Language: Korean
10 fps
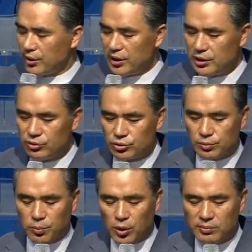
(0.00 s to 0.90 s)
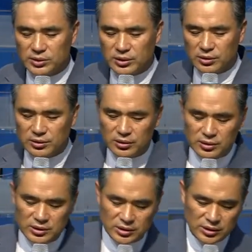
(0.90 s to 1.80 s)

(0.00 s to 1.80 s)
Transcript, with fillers: 엘리우를 포함해서 이